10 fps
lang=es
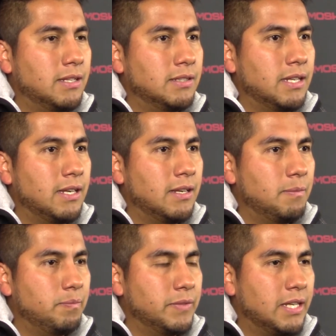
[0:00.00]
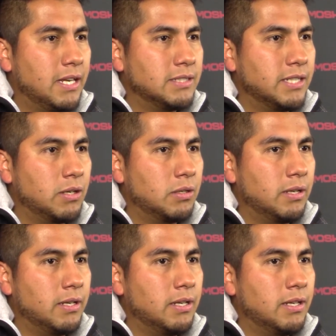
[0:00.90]
de, hacer
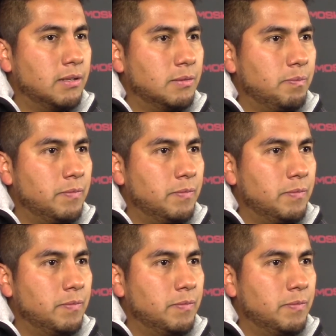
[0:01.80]
eh,